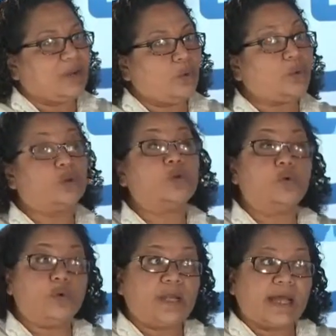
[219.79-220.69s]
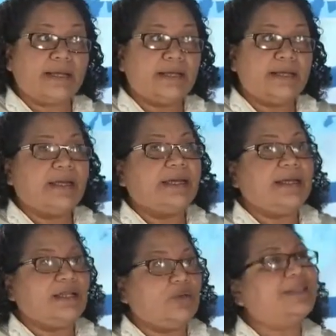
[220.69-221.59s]
cultura
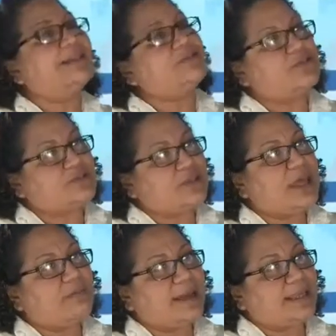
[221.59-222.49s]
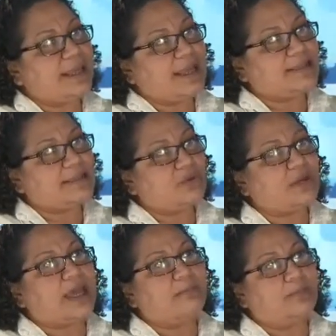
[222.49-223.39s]
y nuestra sociedad vaya hacia un
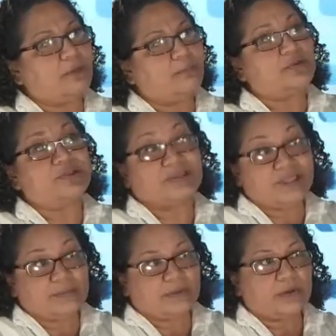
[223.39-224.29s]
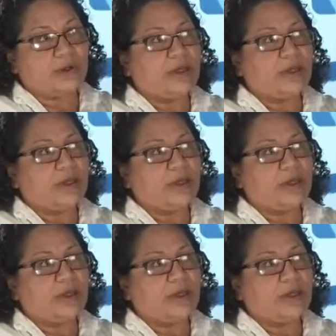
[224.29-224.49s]
cambio positivo